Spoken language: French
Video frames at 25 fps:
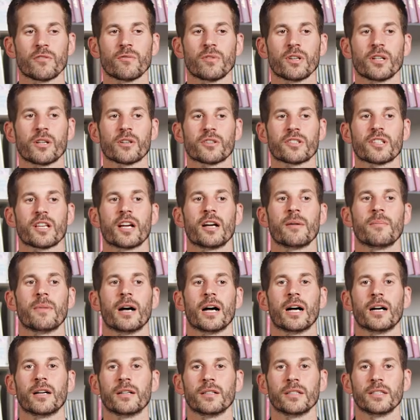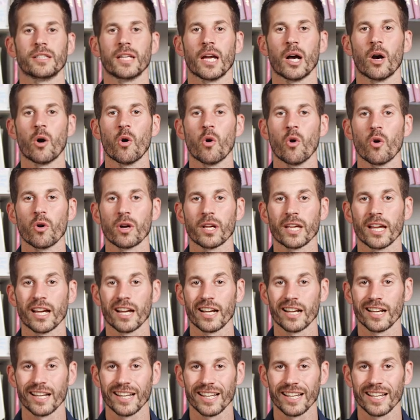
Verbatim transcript: en voyant ça, bah, il n'y a aucun